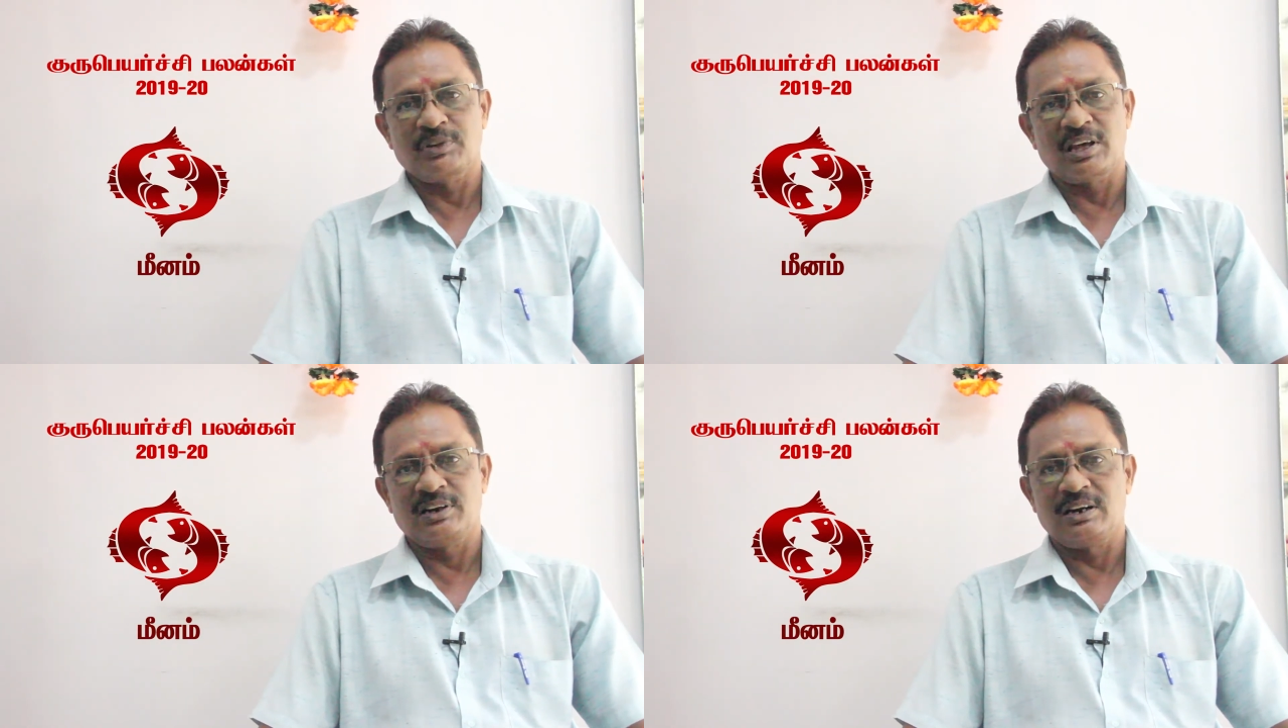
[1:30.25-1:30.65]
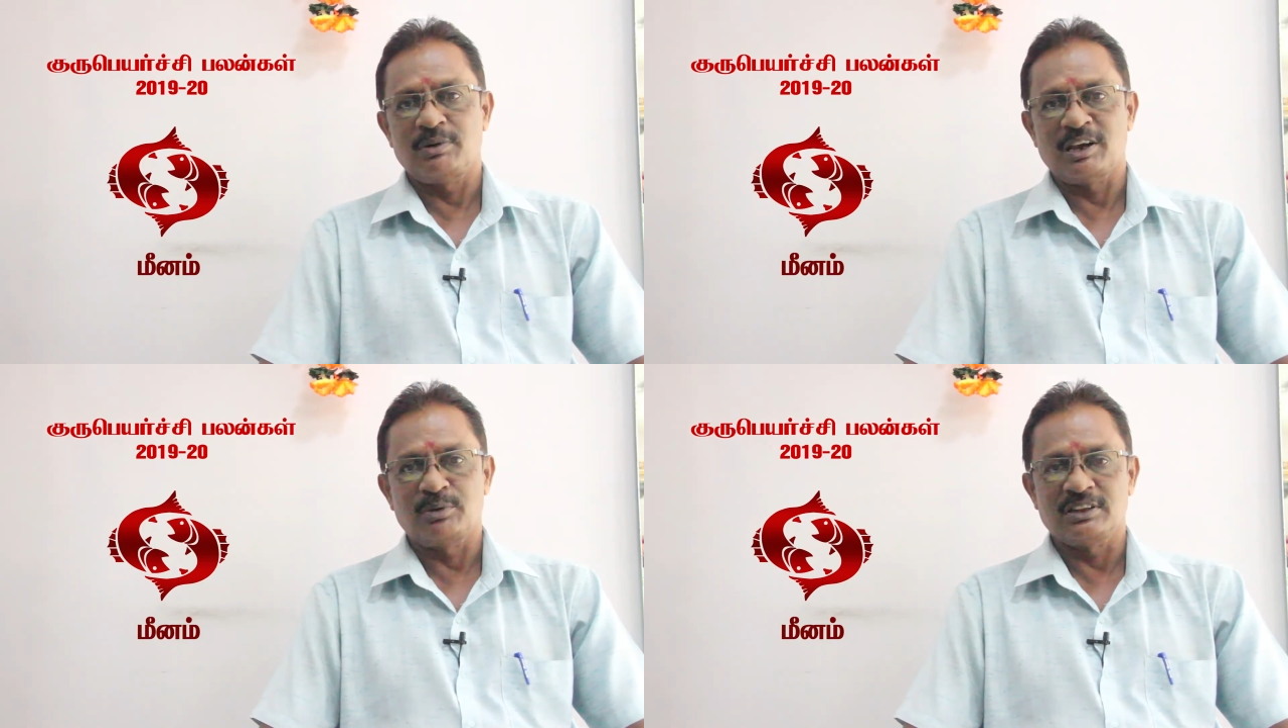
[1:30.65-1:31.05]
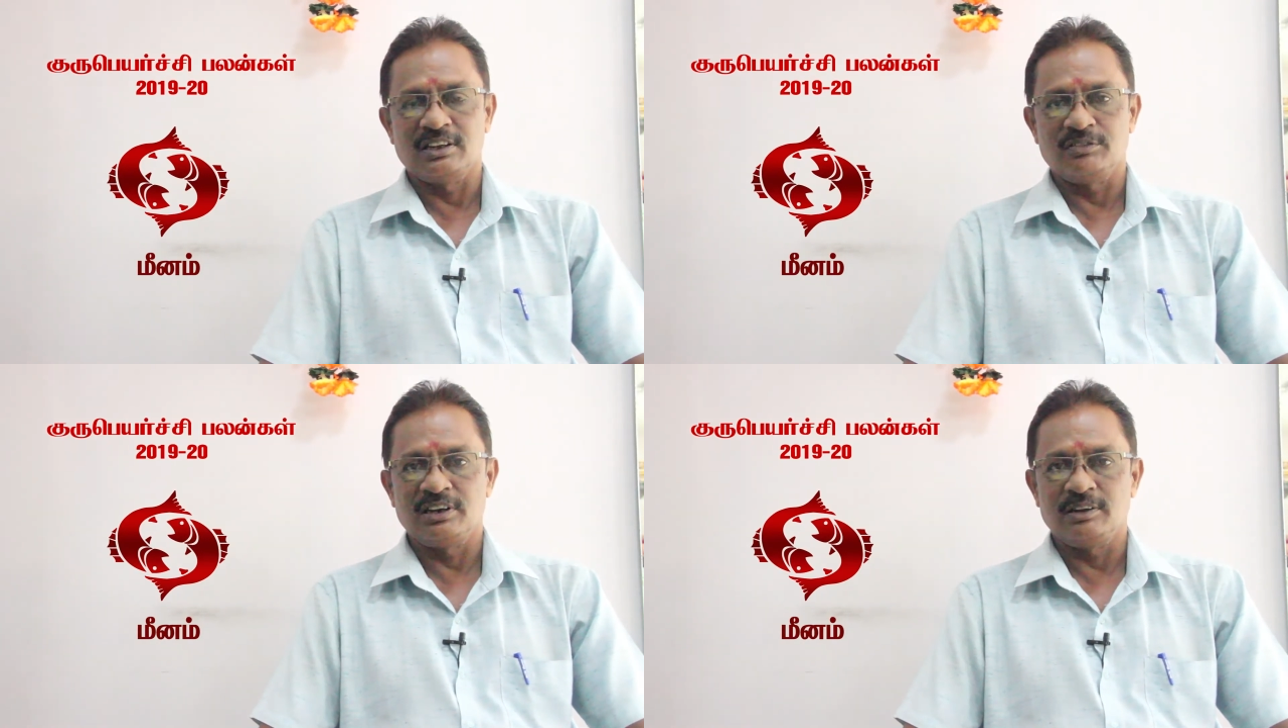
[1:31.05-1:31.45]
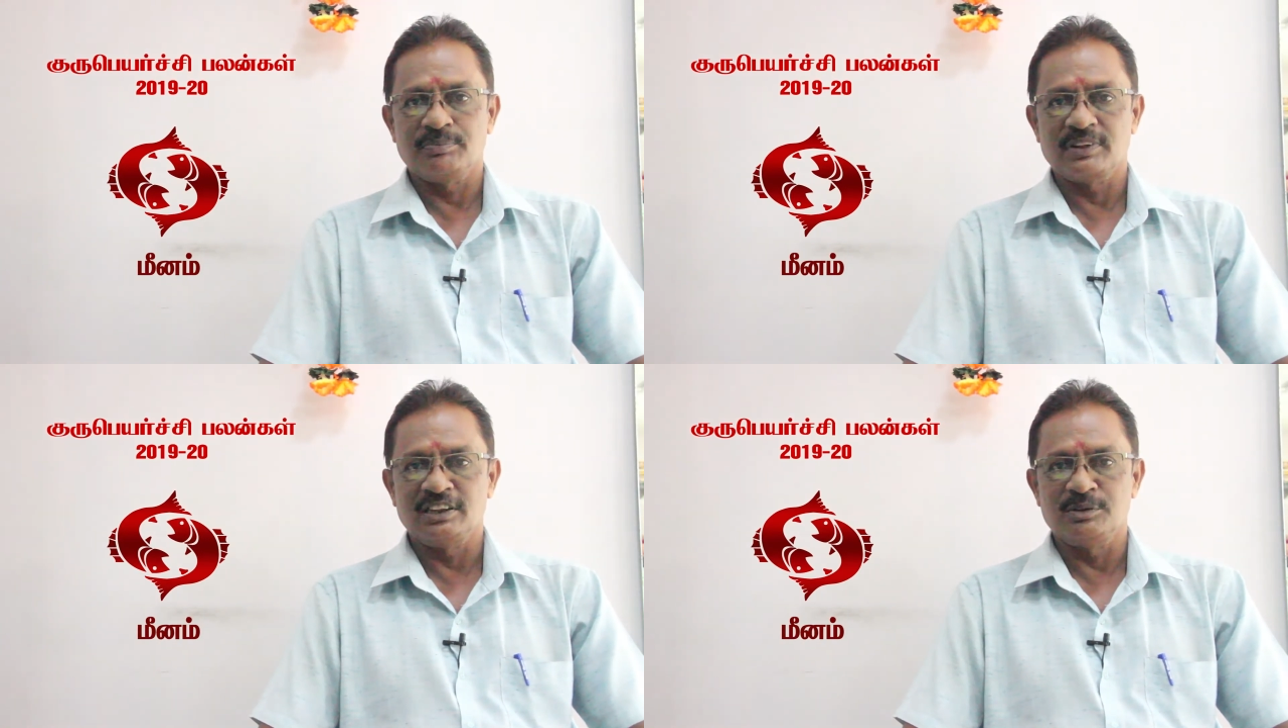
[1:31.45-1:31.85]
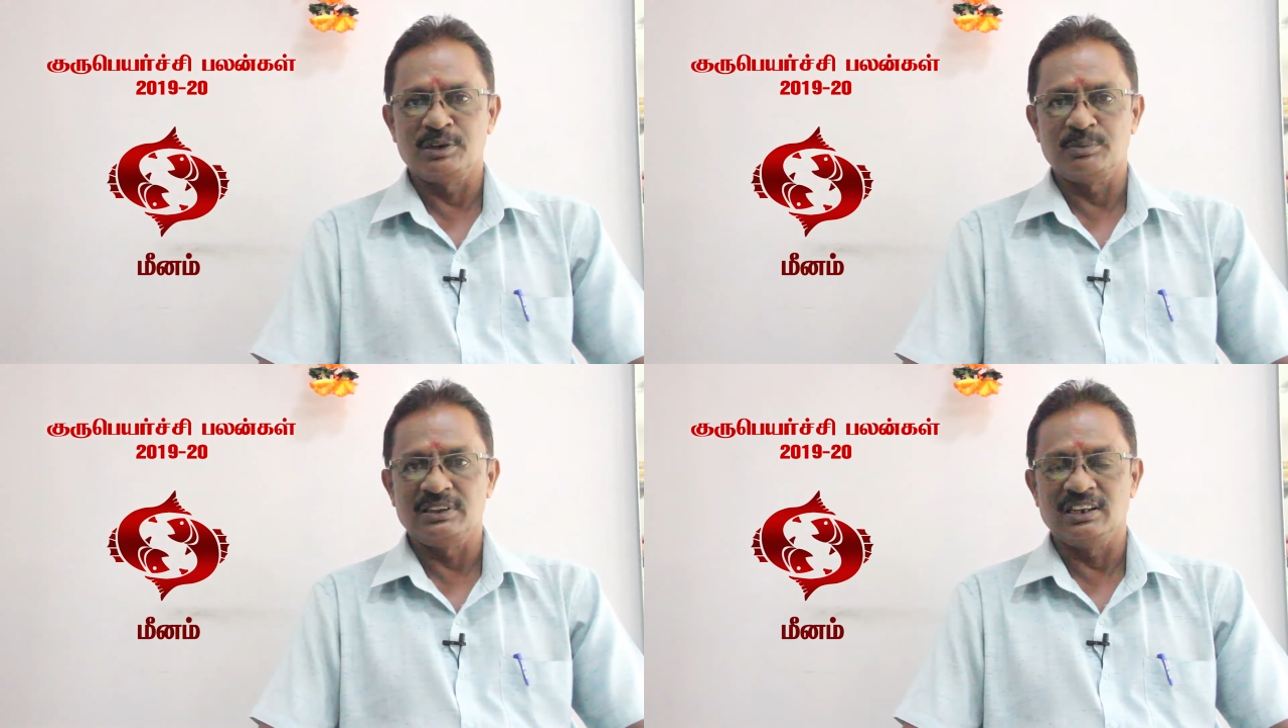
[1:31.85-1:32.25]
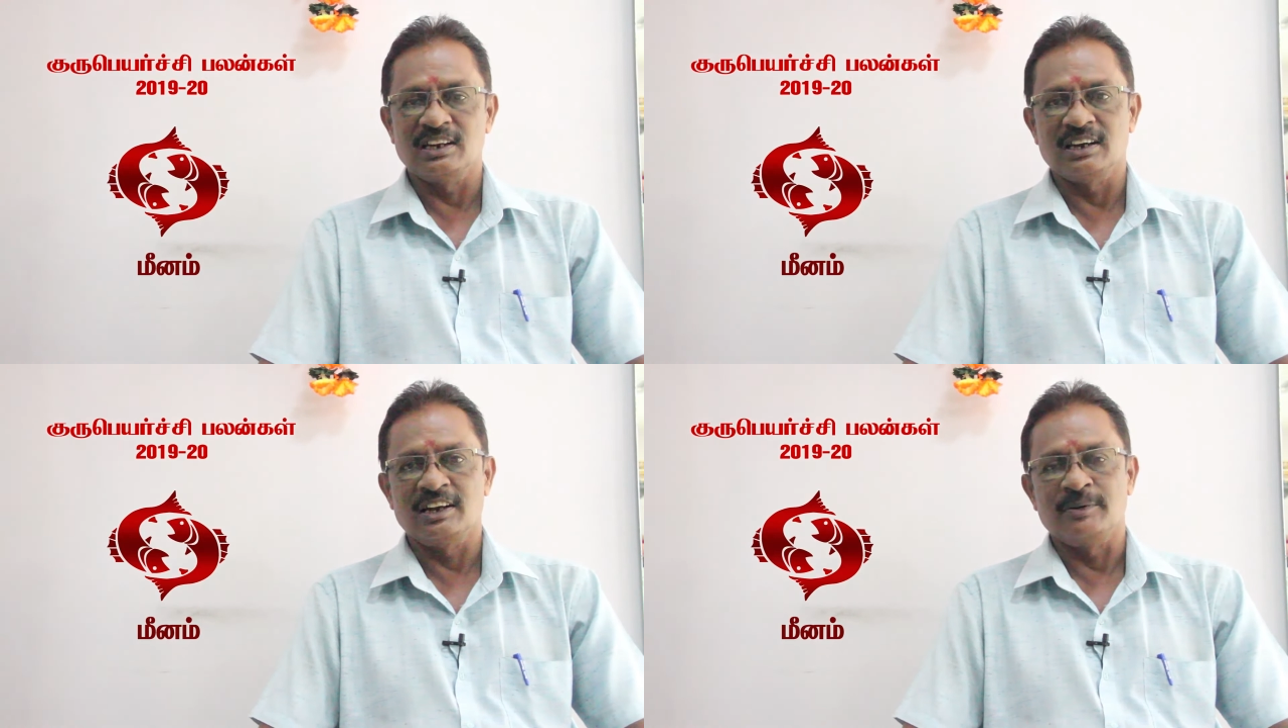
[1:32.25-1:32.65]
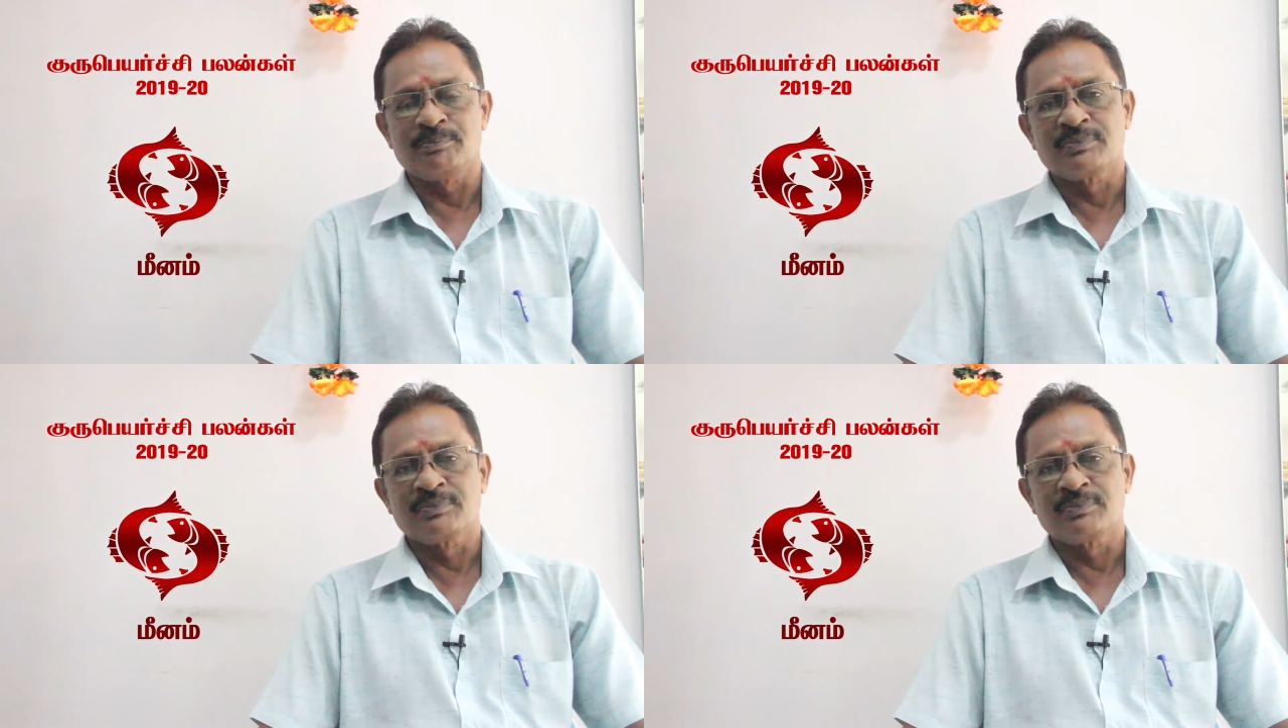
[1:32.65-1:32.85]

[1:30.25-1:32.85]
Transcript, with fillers: அதனால் பயப்பட தேவையில்லை அதே மாதிரி பார்த்திங்கனாக்கா